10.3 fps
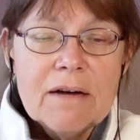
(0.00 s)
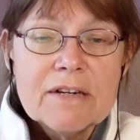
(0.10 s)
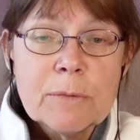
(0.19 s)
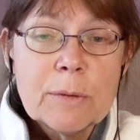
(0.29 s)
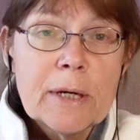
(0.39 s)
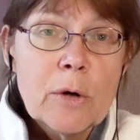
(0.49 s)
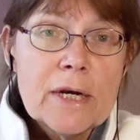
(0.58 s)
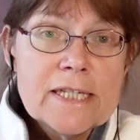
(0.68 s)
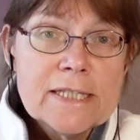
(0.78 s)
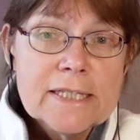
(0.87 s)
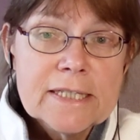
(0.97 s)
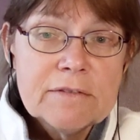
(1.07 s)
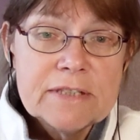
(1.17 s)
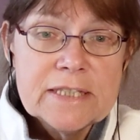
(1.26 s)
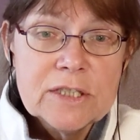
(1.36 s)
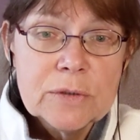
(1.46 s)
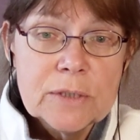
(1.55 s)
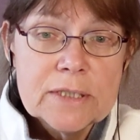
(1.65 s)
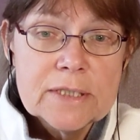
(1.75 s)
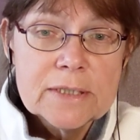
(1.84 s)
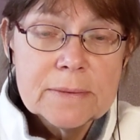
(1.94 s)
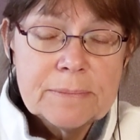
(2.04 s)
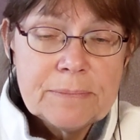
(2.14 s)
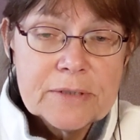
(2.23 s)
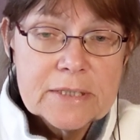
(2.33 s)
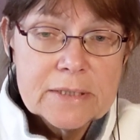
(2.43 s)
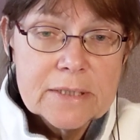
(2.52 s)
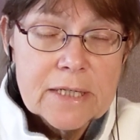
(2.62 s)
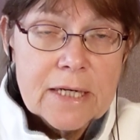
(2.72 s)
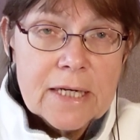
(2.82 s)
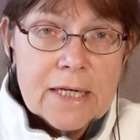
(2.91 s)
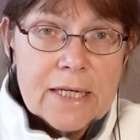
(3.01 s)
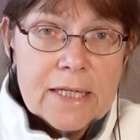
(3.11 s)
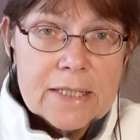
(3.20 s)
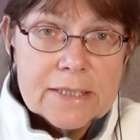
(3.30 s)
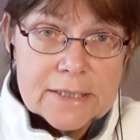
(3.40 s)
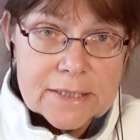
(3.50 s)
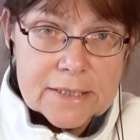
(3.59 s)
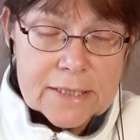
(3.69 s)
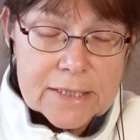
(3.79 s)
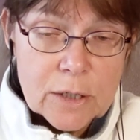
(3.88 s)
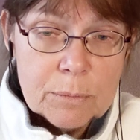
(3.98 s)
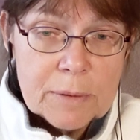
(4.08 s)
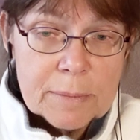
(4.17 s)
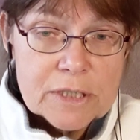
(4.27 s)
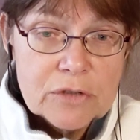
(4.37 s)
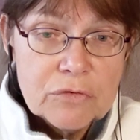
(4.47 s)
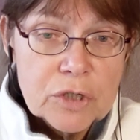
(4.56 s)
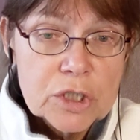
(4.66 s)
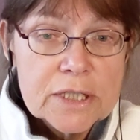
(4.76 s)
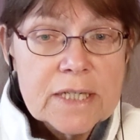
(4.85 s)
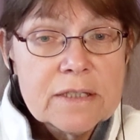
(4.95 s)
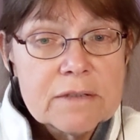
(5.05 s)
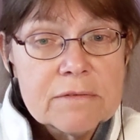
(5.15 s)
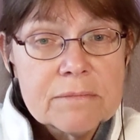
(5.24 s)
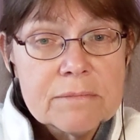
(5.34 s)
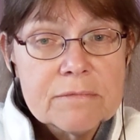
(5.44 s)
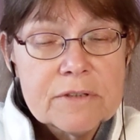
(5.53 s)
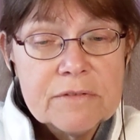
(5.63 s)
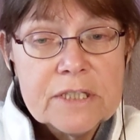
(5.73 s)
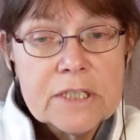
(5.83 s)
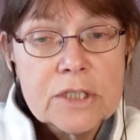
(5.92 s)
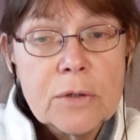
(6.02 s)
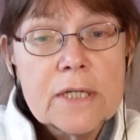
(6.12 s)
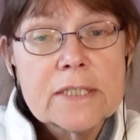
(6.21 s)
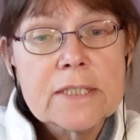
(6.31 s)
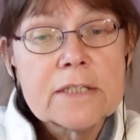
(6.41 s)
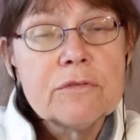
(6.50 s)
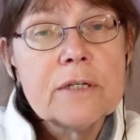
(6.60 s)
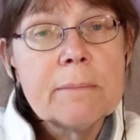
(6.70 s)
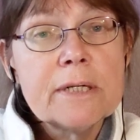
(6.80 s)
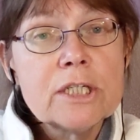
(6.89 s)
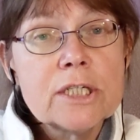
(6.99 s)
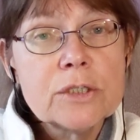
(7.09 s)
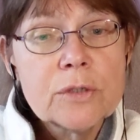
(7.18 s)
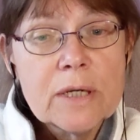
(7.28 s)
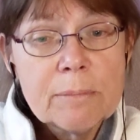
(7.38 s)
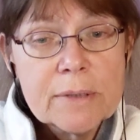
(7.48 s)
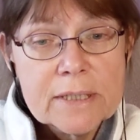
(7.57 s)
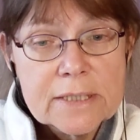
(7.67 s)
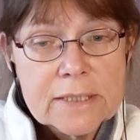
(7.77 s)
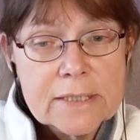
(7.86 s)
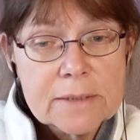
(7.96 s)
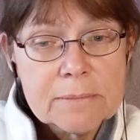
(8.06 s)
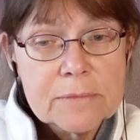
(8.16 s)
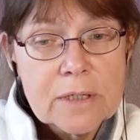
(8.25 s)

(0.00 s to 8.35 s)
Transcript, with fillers: Was man über Cholesterin wissen sollte, ist, dass kaum jemand sich vorstellt, wie wichtig Cholesterin für den menschlichen Körper ist.